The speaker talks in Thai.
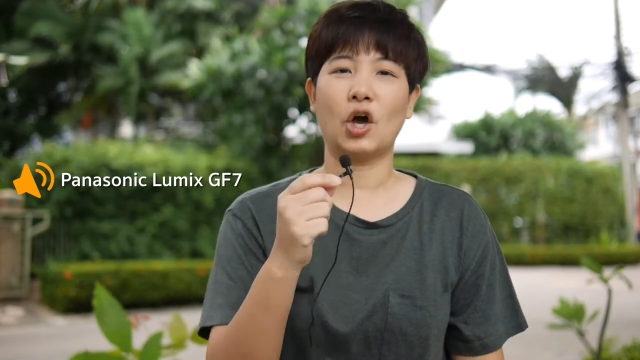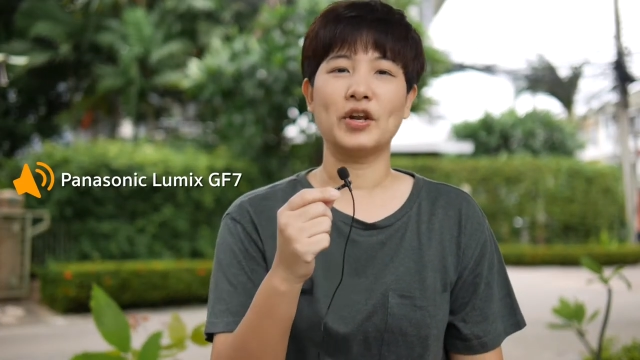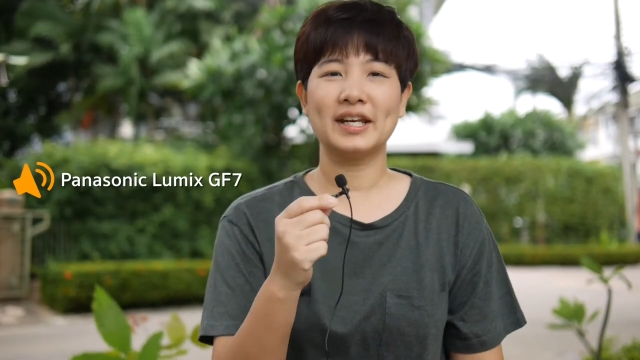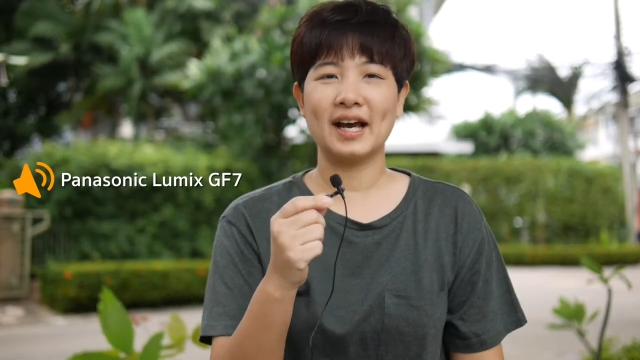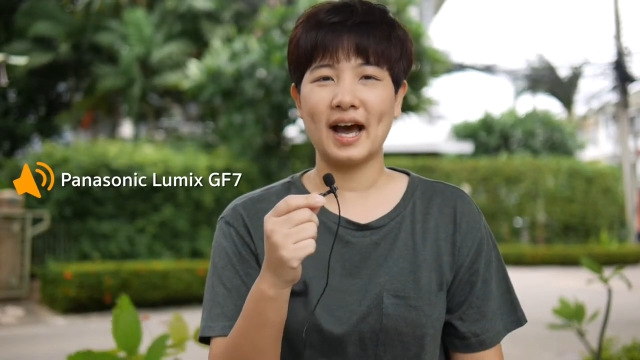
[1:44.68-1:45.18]
ตอ
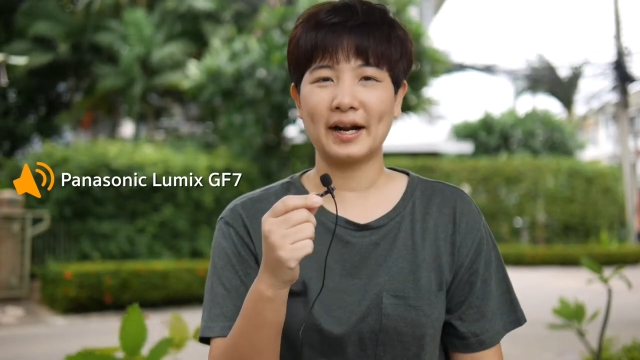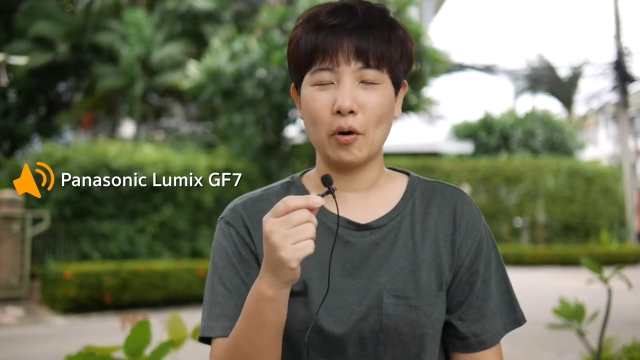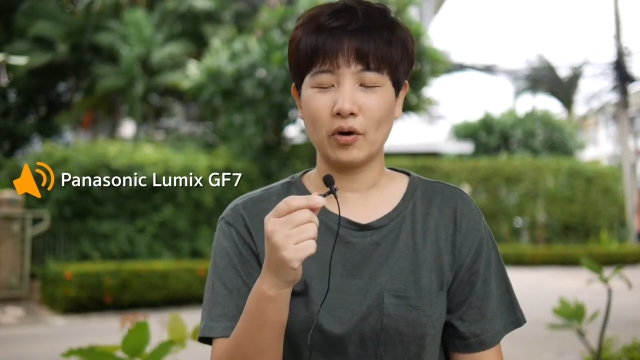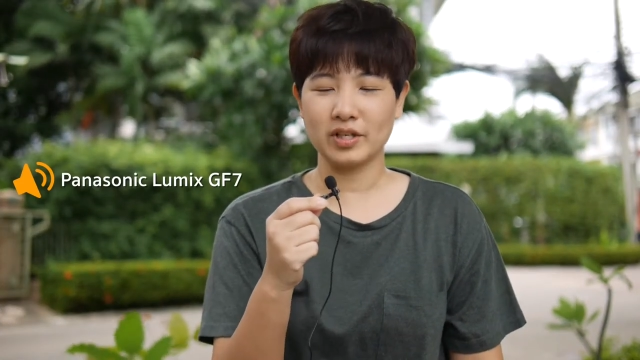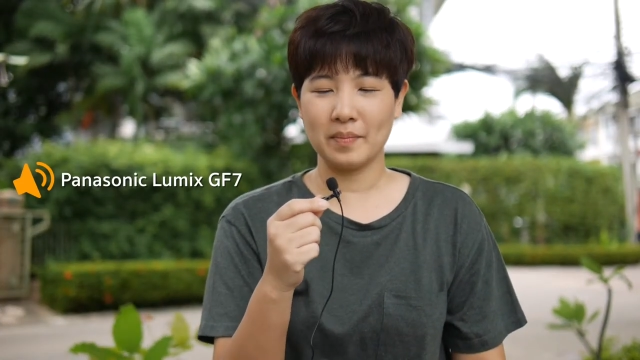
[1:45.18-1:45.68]
นนี้นะคะ
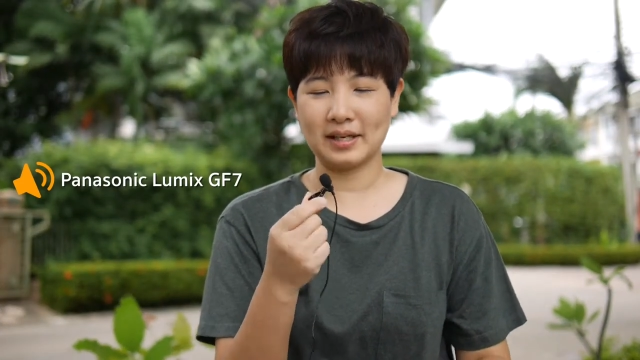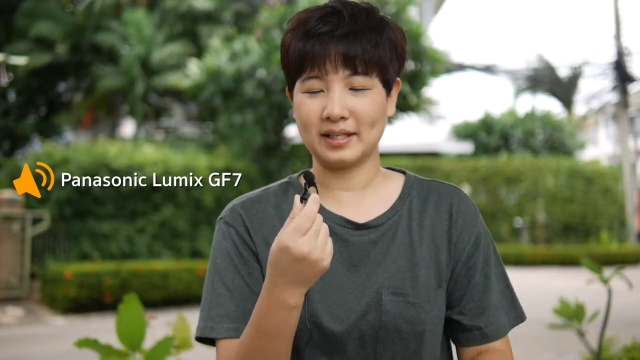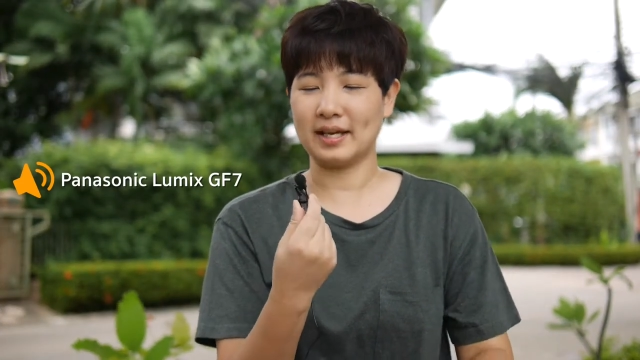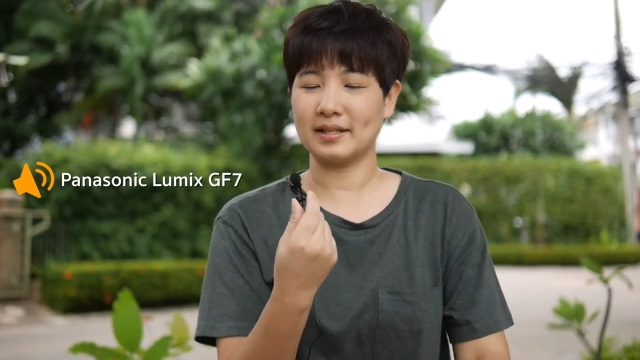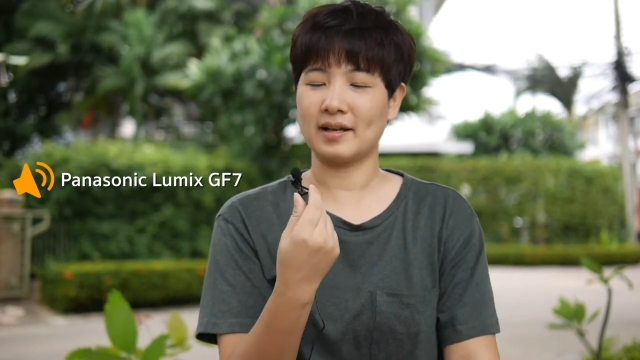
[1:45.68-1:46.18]
เราก็จะมา
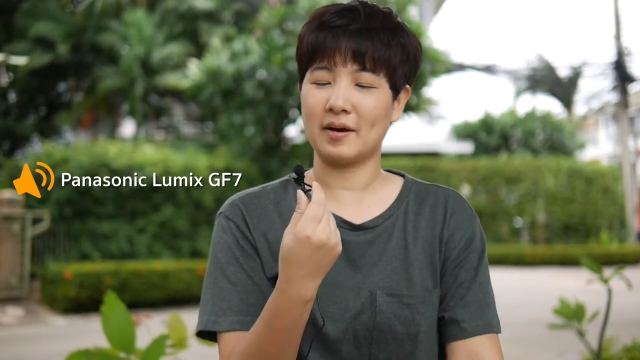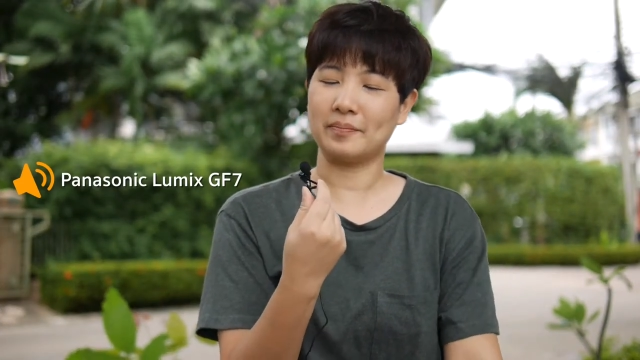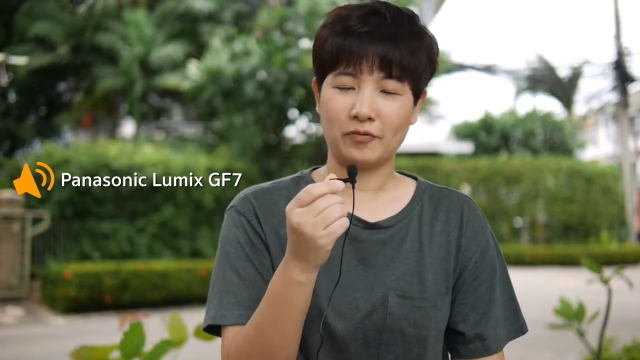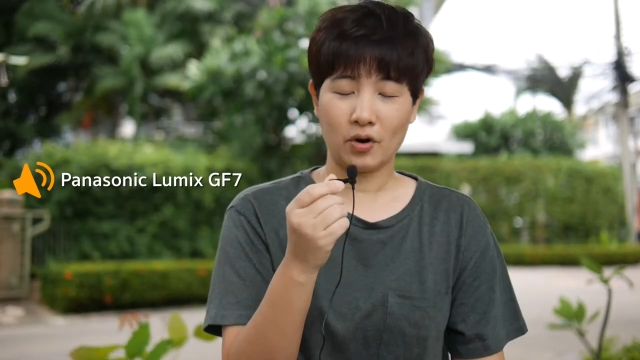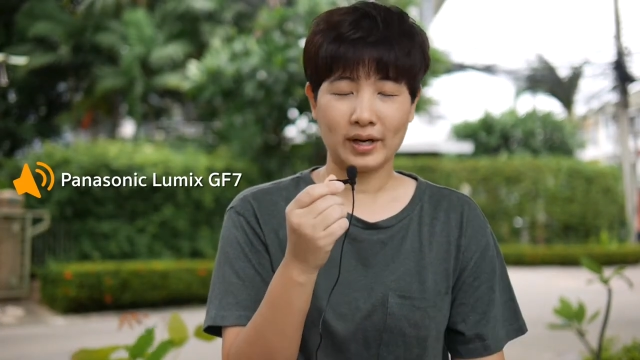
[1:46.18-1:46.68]
เทสกับ
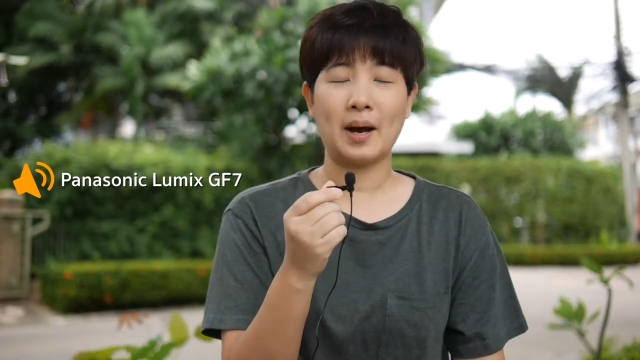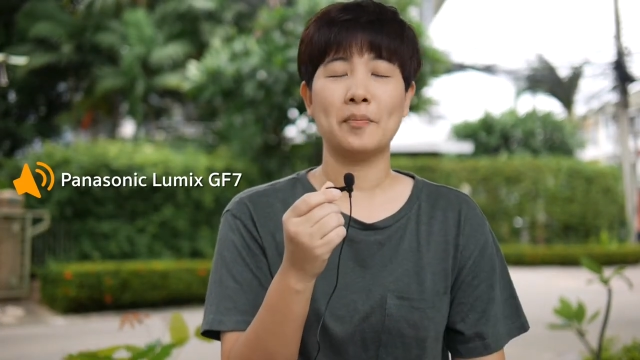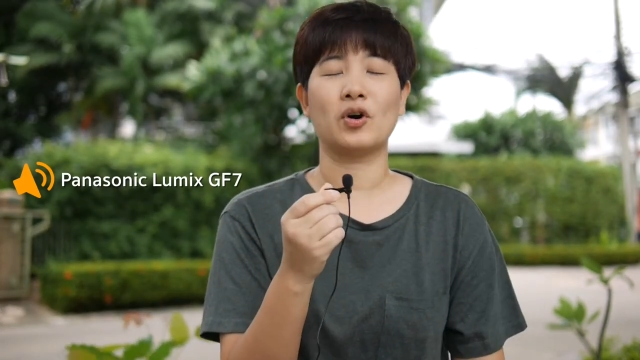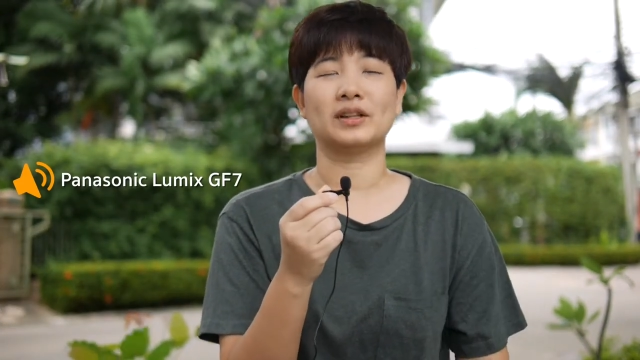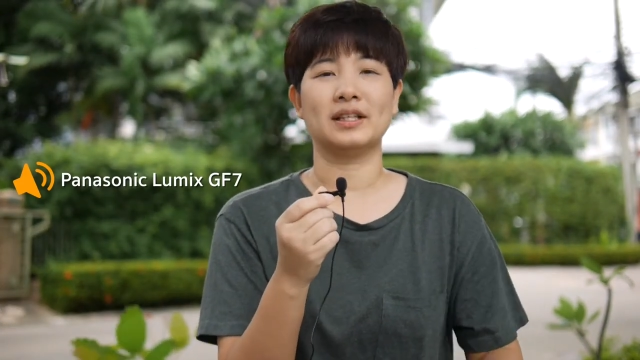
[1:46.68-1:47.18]
ฟอง
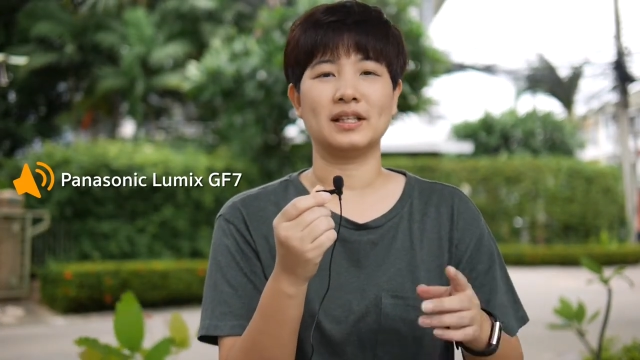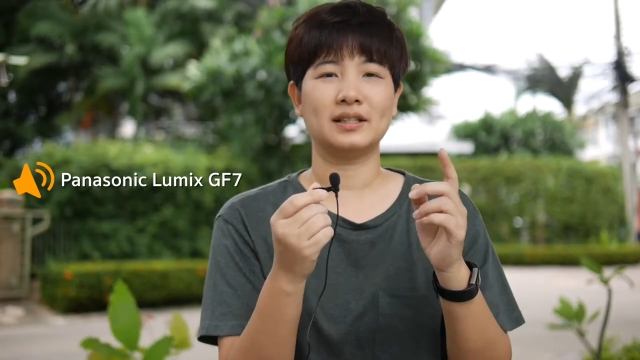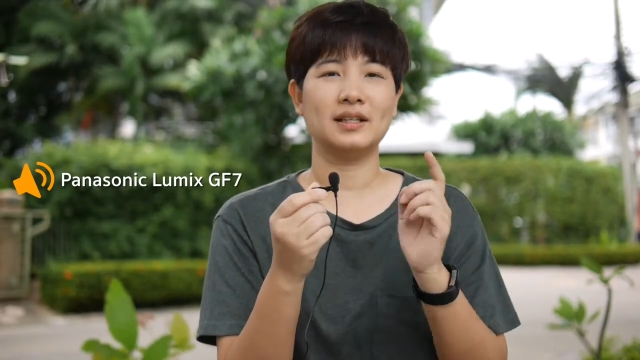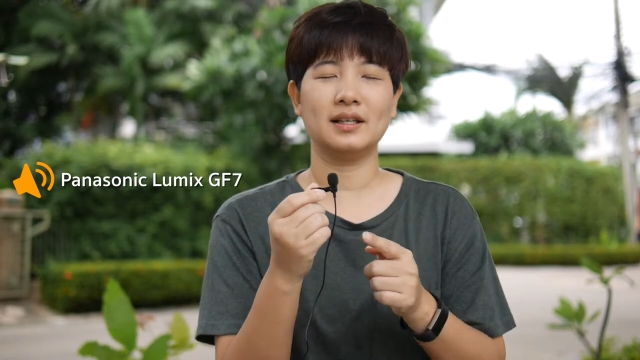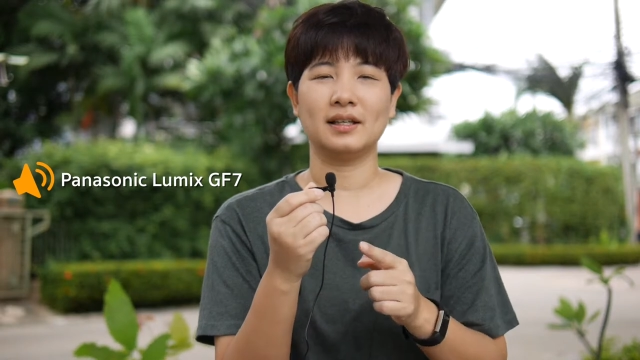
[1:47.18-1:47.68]
น้ำปกติ
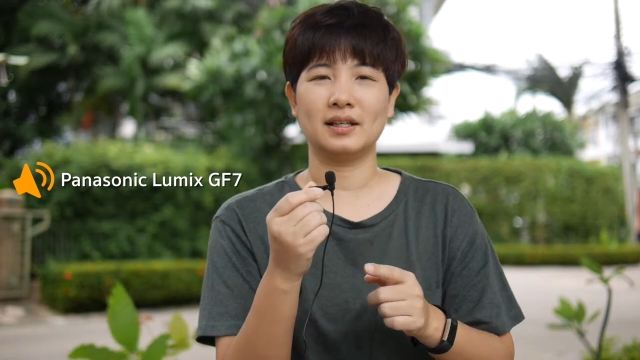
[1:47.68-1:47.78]
ที่